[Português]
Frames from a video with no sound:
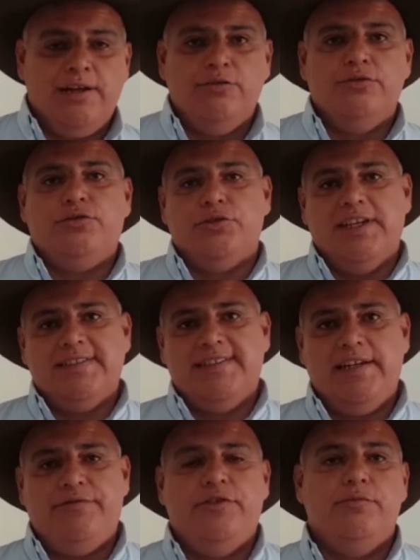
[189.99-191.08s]
Carlos, sou da
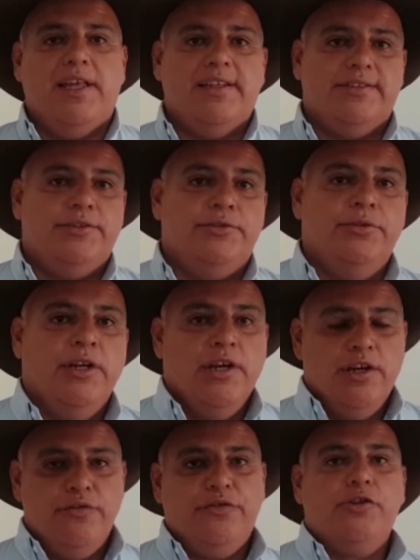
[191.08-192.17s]
CF do Brasil
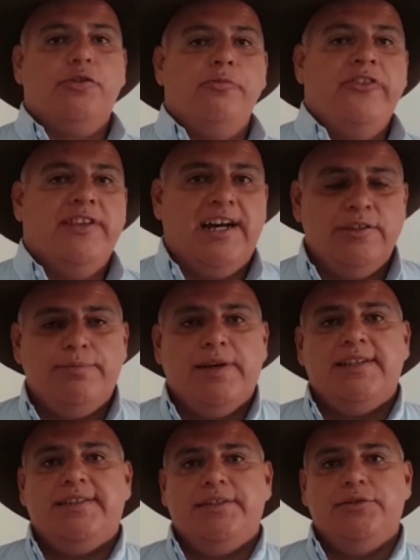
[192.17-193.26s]
e fui convidado
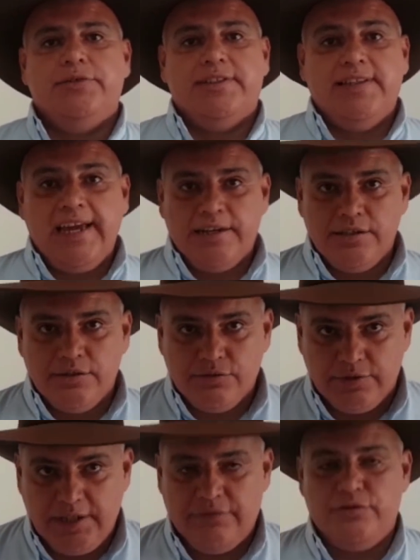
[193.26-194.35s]
para ser o
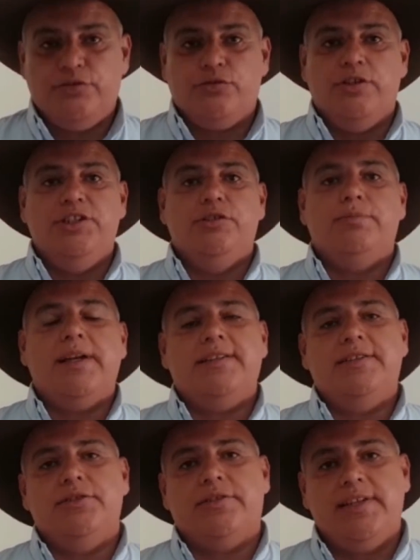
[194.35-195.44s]
técnico, né? Fui escolhido para
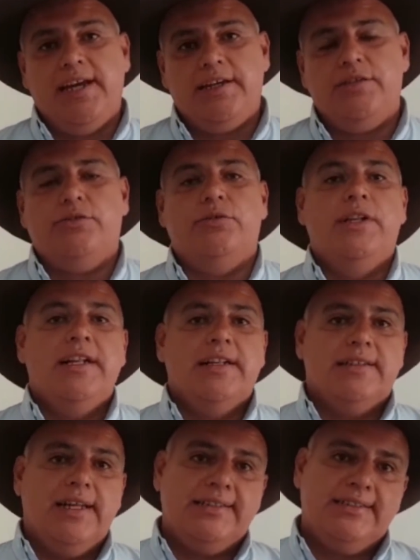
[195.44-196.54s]
ser o técnico
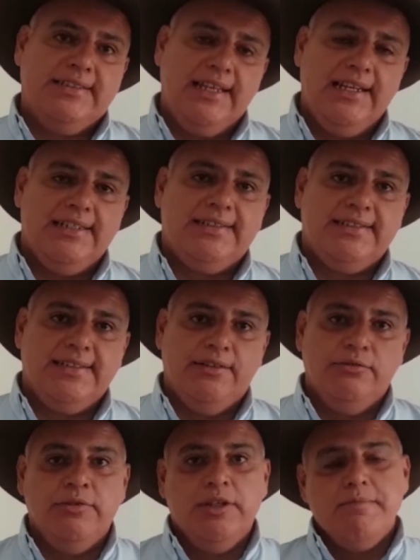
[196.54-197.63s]
da
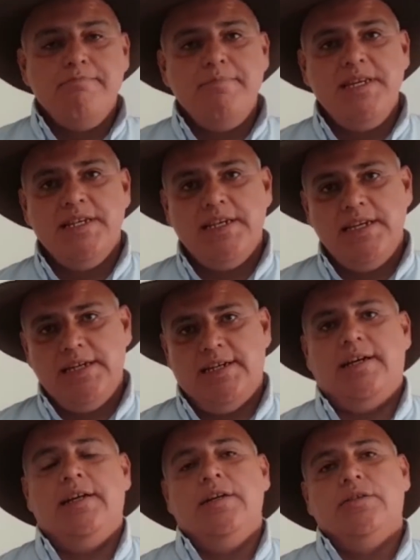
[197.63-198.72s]
seleção
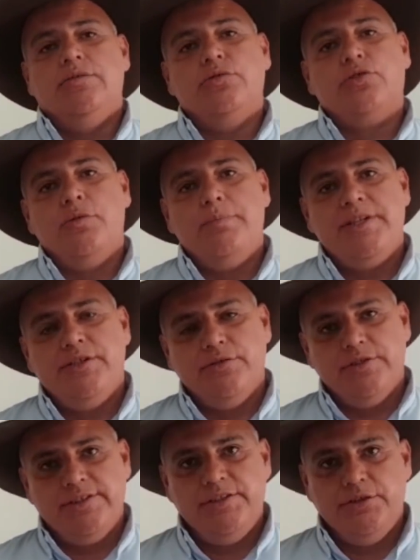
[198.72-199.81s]
mineira dos
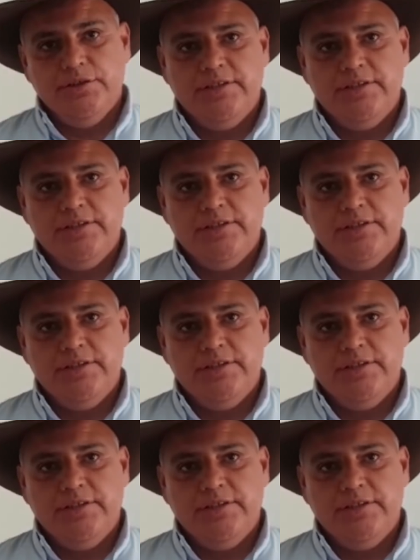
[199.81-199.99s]
competidores de